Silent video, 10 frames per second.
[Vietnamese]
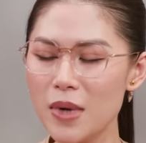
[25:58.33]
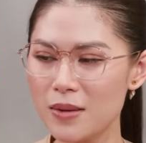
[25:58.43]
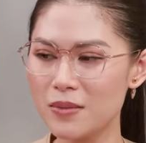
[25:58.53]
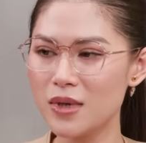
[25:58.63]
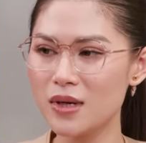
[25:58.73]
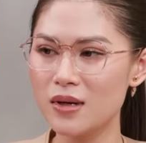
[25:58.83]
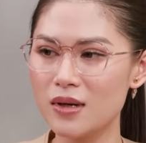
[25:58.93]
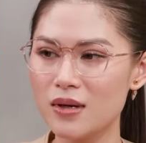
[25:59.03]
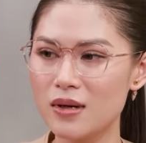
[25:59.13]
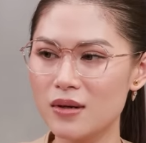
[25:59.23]
em,
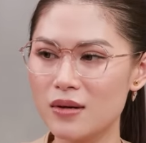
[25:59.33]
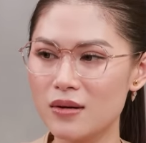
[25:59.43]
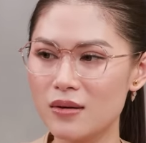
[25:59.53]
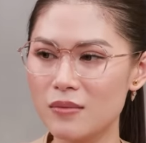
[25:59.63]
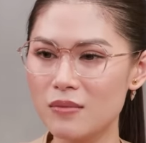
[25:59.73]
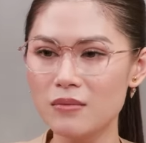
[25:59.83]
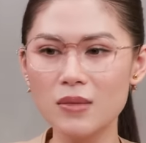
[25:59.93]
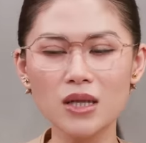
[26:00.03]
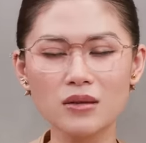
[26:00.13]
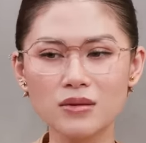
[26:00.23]

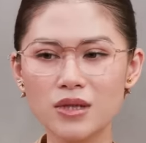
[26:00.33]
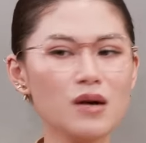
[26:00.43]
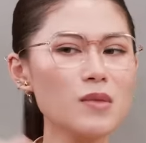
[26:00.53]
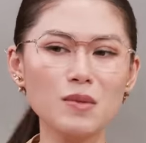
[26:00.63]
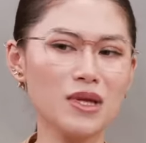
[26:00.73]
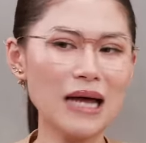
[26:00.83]
mình chỉ có mình mình